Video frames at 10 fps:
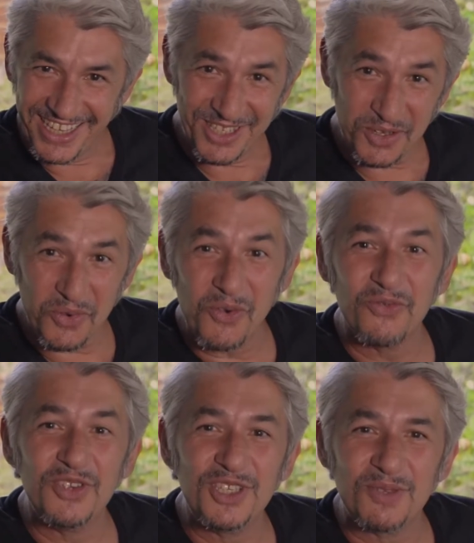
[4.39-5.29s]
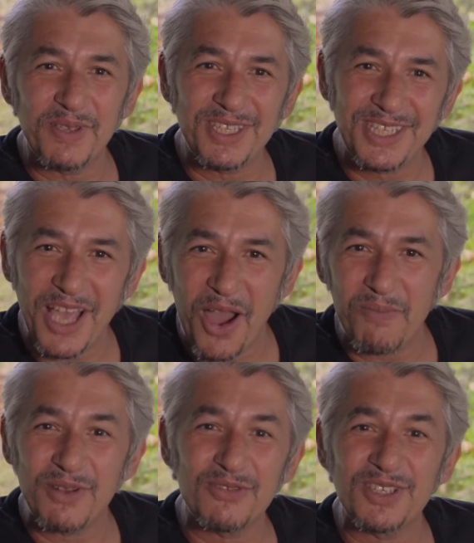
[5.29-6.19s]
Esse é um convite especial
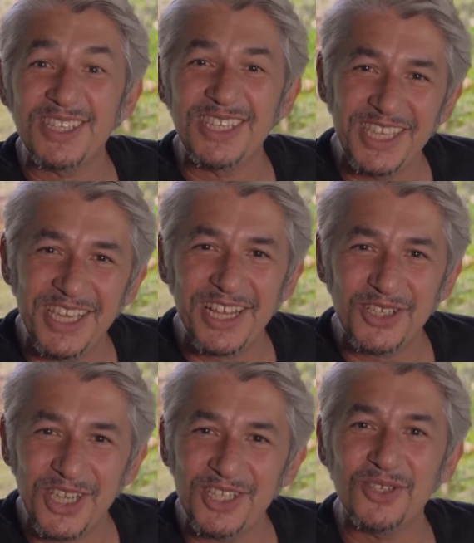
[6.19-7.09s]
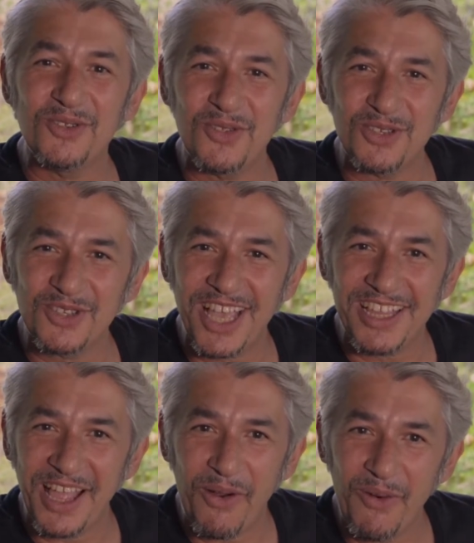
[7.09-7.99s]
para você seguir a gente no nosso
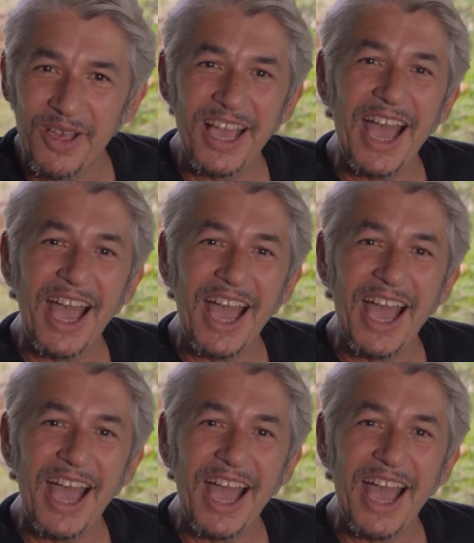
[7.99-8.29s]
canal.